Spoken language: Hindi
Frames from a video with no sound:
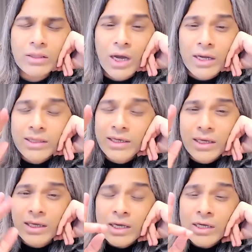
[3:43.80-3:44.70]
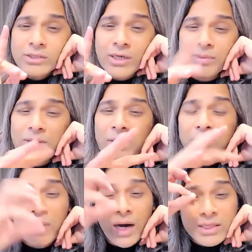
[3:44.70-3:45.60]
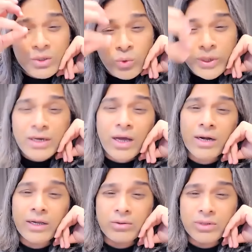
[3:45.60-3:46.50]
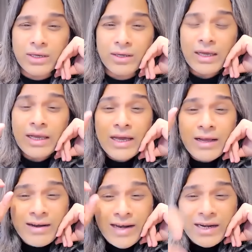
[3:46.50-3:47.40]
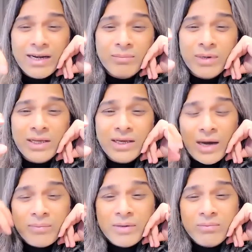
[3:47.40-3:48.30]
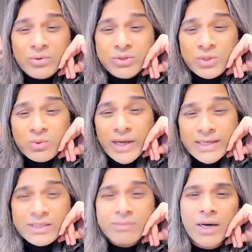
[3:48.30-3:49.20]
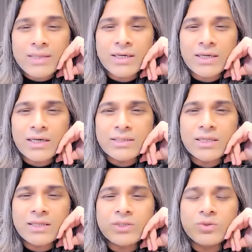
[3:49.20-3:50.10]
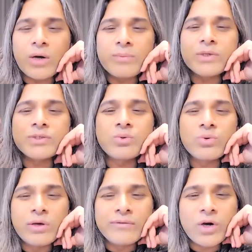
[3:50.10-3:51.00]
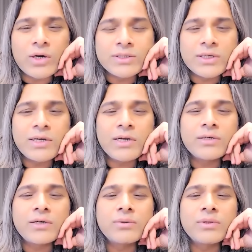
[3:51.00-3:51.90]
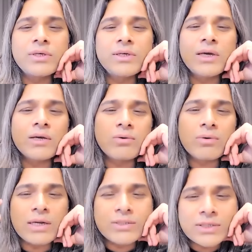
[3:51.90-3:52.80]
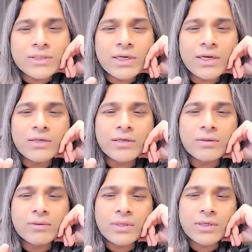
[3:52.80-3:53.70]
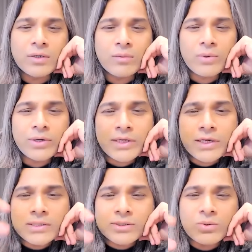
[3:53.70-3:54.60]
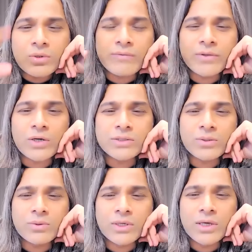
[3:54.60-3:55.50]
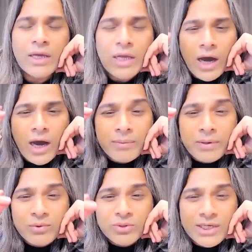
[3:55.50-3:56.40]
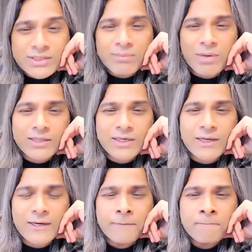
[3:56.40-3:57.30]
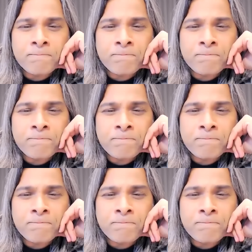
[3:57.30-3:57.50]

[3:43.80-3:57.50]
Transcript: ताकि देखें समटाइम हम बात कोई कर रहे होते हैं रैंडमली आपके मुंह से कोई ऐसी बात निकल जाती है जो आपके स्कूल ऑफ थॉट से रिलेटेड होती है कोई कल्चर से रिलेटेड होती है पॉलिटिकल स्कूल ऑफ थॉट से होती है आपके मुंह से ऐसे बात निकली